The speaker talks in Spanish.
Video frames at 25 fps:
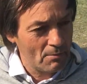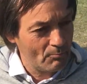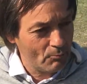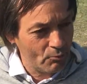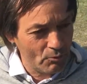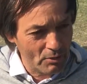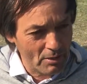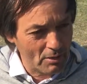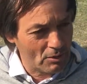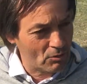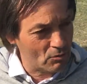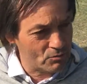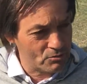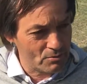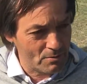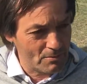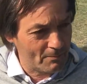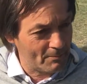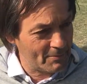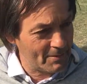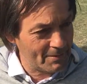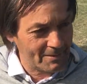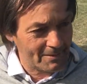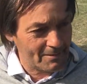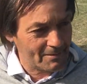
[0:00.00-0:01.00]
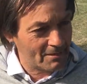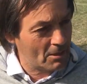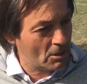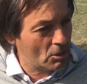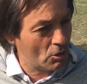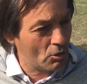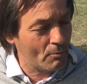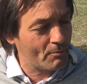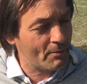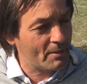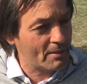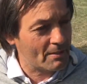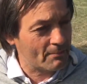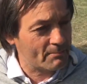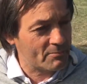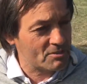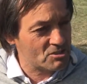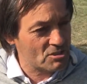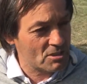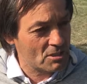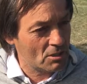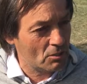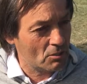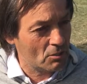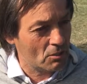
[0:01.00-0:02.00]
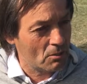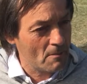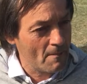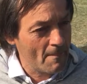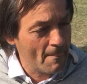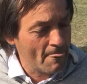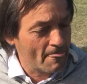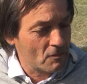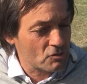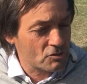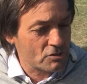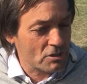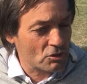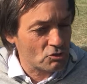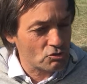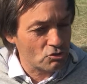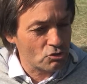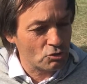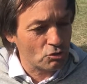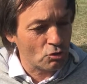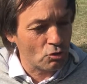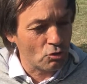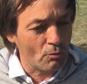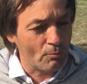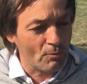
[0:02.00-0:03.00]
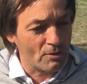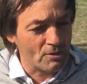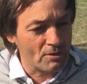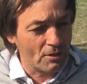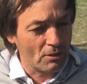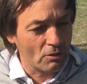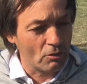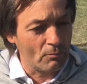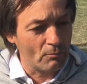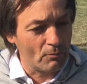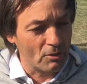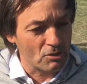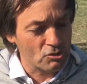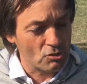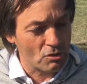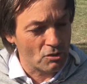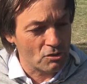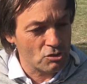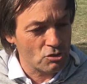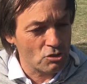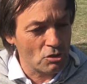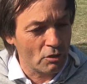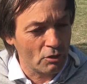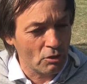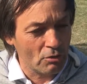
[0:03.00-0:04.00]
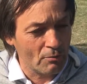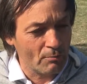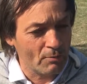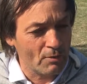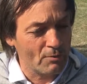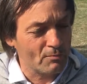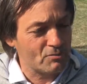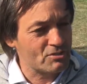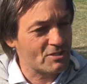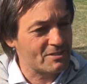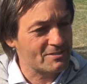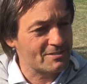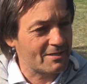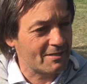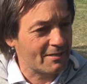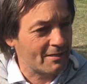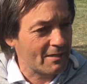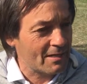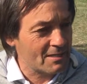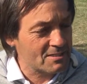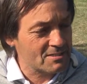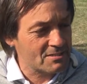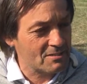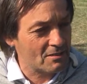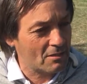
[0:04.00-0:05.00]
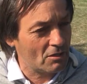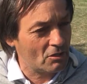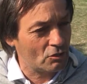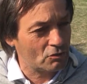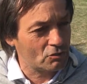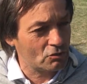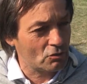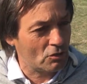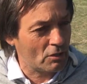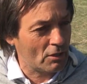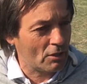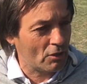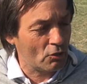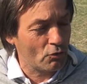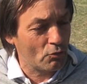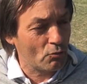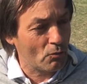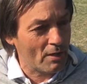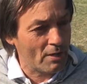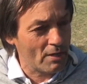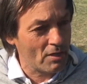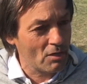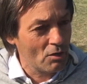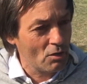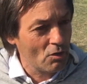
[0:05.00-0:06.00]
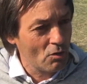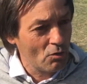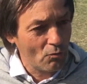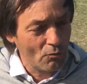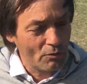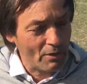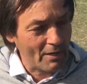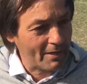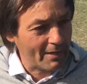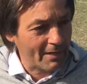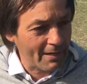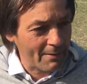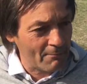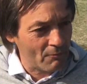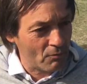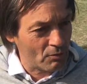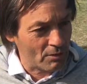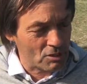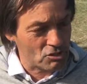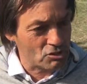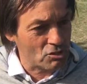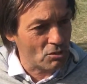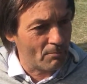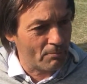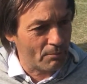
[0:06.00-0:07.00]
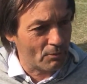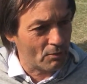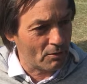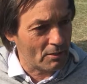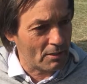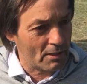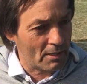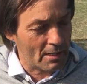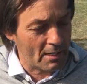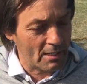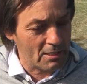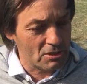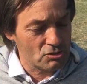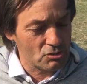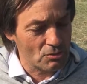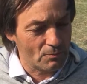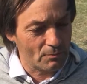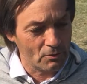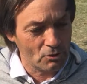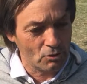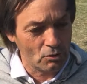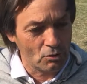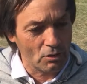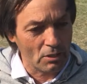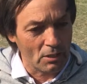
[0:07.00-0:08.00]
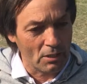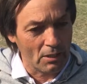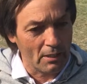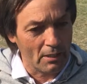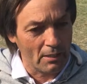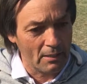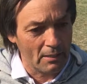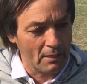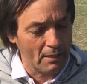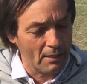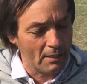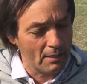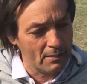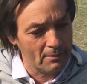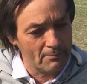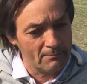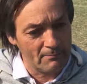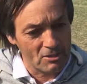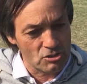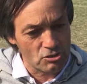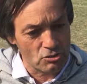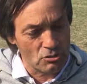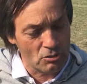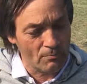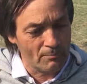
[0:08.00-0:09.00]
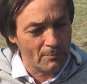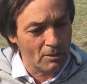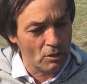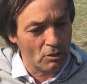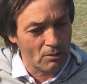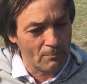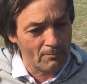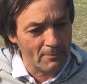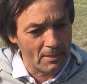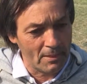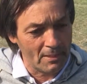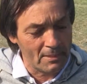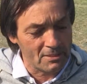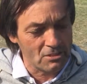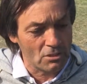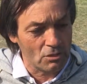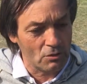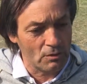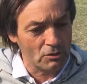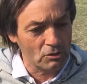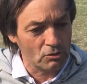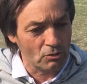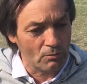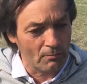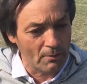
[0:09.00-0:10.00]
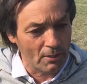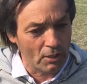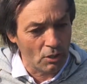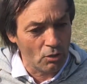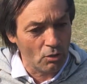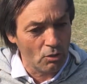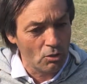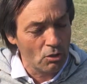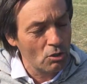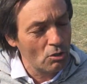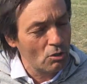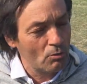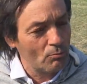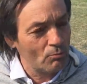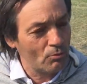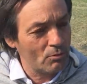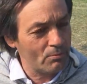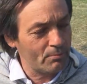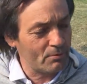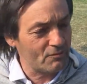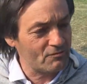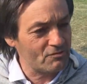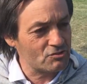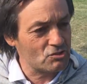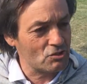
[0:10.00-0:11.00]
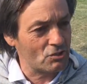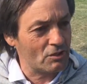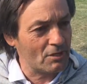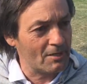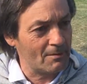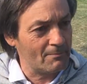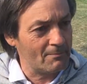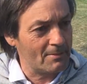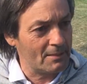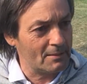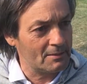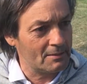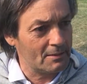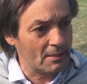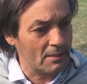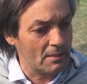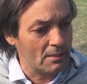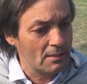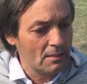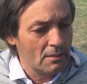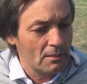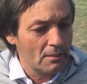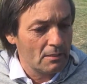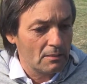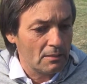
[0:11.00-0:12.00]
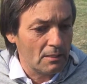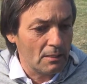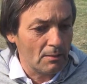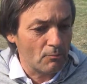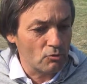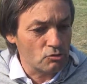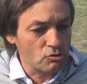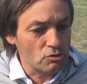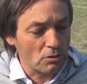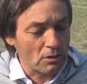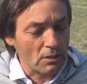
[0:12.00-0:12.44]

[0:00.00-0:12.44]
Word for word: pura y exclusivamente tiene nombre y apellido. O sea, nosotros como, asociación no podemos hacer nada si del otro lado no hay una gran vocación por crear y sobre todo que en, en mayor o menor medida se lo han tomado muy profesionalmente. Digamos,